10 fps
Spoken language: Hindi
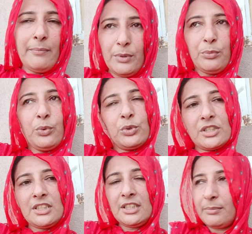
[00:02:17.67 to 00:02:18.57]
भी बहुत
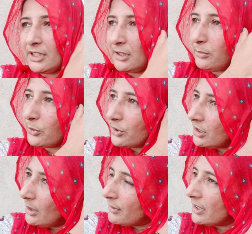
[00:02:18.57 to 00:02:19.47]
अच्छी है बेटी बहुत
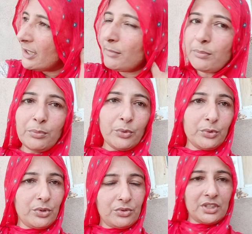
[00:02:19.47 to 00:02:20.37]
अच्छी है पढ़ाई में भी
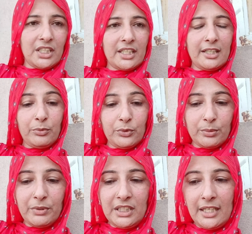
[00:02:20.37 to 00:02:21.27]
बहुत होशियार है बहुत
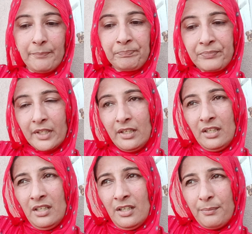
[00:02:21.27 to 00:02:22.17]
बढ़िया
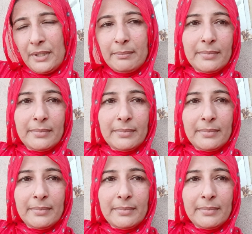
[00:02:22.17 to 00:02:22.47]
है फिर